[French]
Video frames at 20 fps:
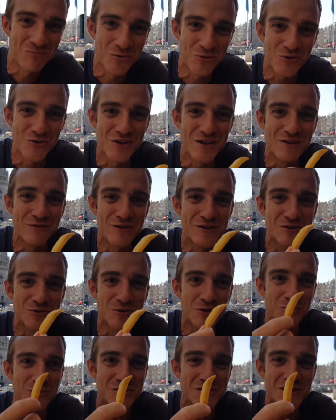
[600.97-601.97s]
pour que les frites soient
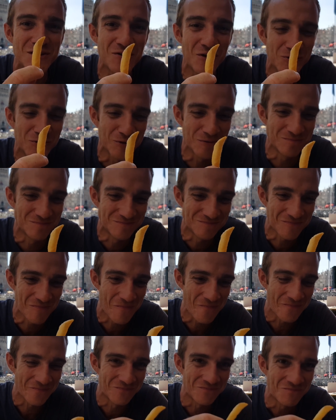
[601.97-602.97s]
croustillantes,
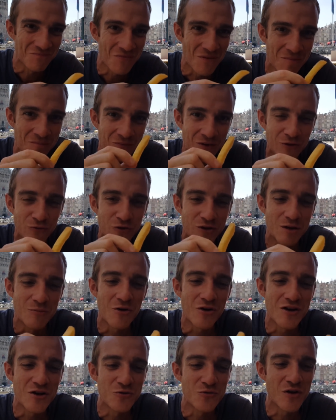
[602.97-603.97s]
il faut d'abord
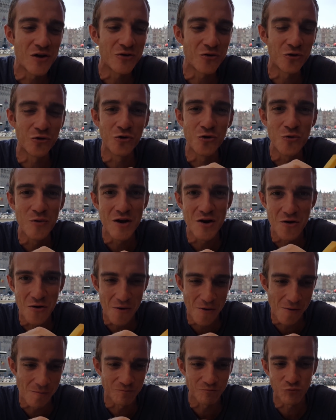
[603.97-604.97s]
les cuire dans de l'huile
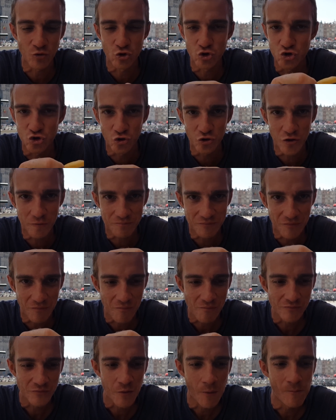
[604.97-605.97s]
euh, chaude.
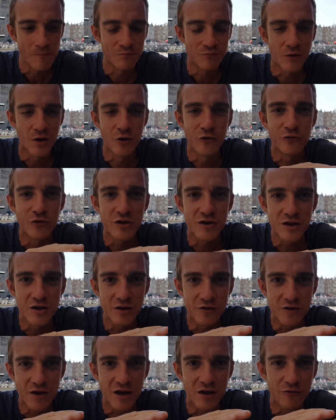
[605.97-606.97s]
Et une fois
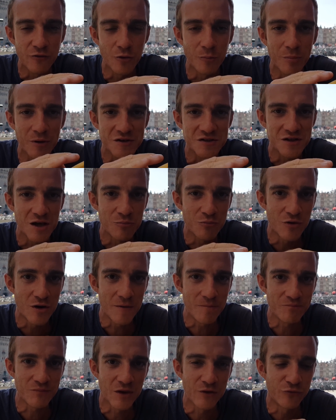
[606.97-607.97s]
qu'elles arrivent presque à point,
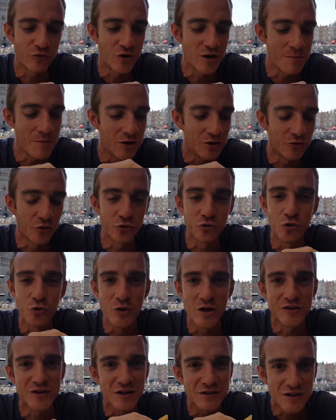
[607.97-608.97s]
il faut les mettre dans de
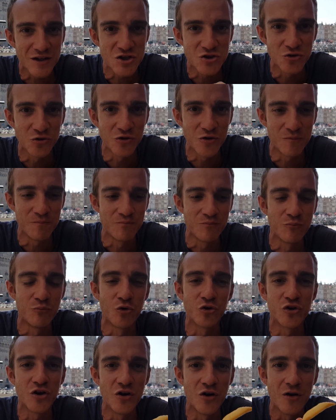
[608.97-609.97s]
l'huile très très chaude pour
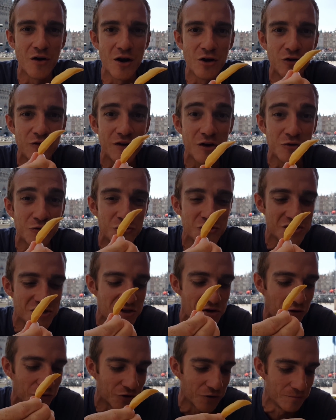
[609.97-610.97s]
qu'elles euh, deviennent
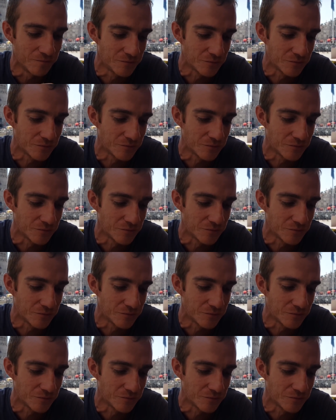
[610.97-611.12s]
croustillantes.